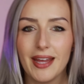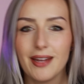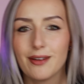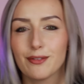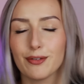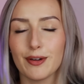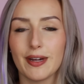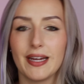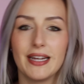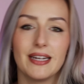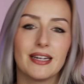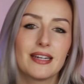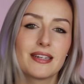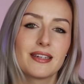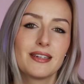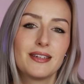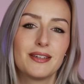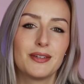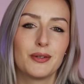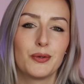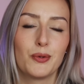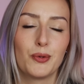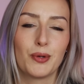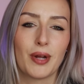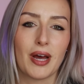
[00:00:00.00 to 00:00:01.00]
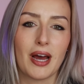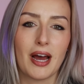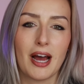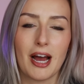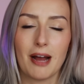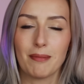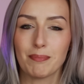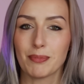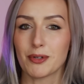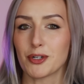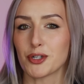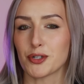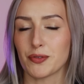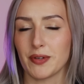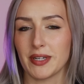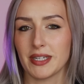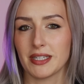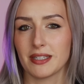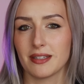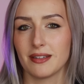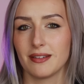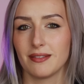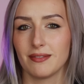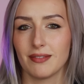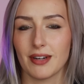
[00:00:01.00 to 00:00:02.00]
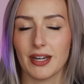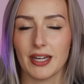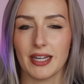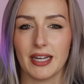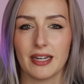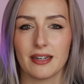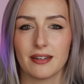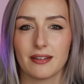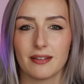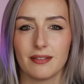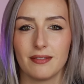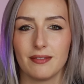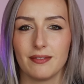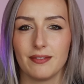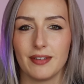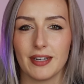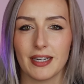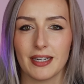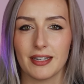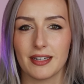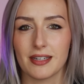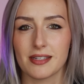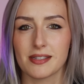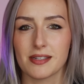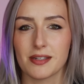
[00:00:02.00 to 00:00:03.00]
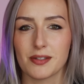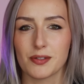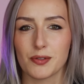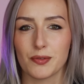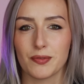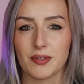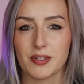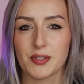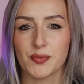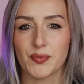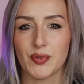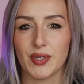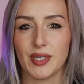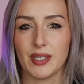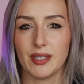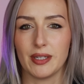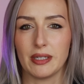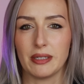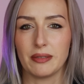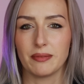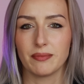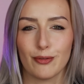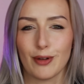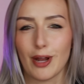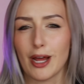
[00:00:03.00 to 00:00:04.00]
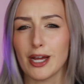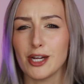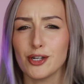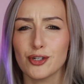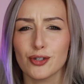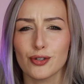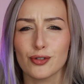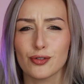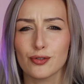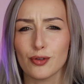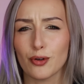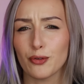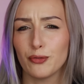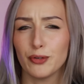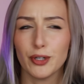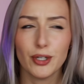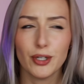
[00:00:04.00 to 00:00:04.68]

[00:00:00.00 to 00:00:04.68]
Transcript: In veränderten oder abgeschwächten Varianten wäre das dann sowas wie Fleisch ist doch